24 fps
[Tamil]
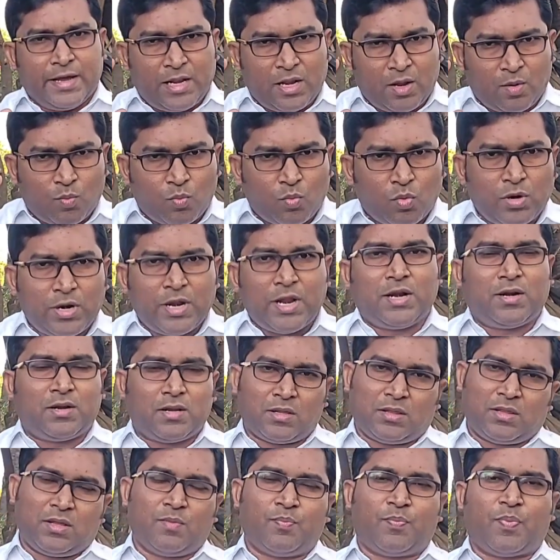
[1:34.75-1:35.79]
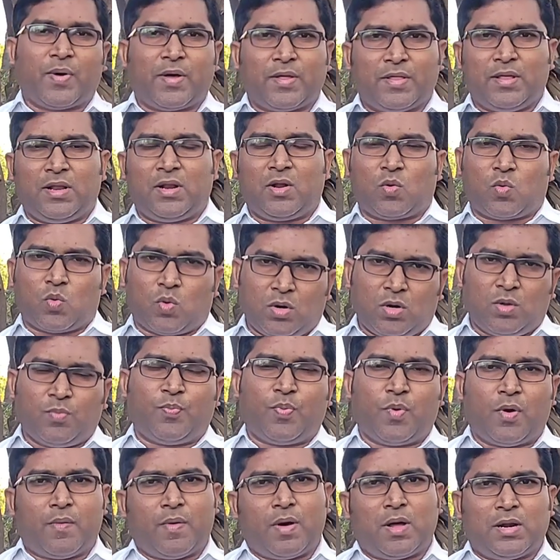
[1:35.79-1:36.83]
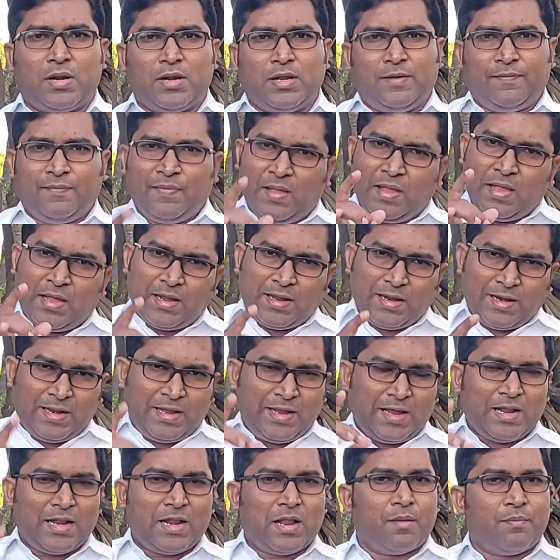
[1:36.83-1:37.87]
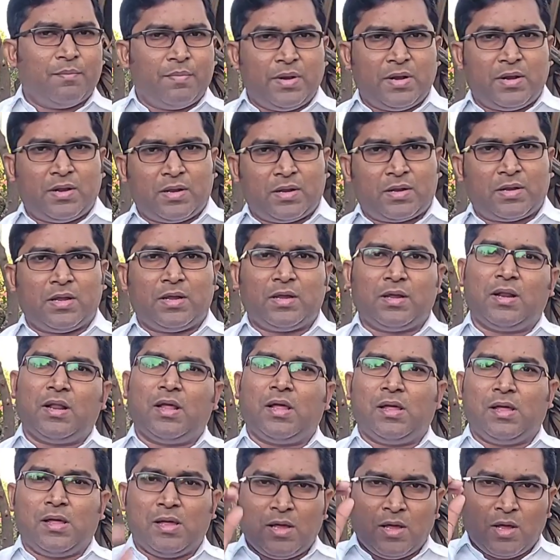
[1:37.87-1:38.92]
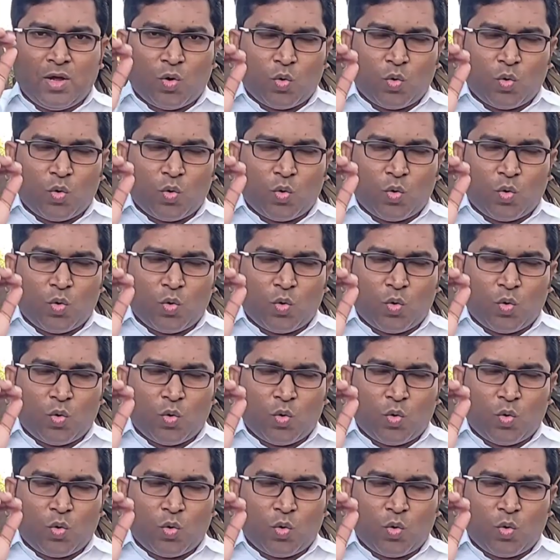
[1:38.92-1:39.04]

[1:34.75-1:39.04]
என்னை முன்னேற்றத்தின் பாதையில் கொண்டு போவார்னு நீங்கள் நம்பிட்டு இருக்கீங்களே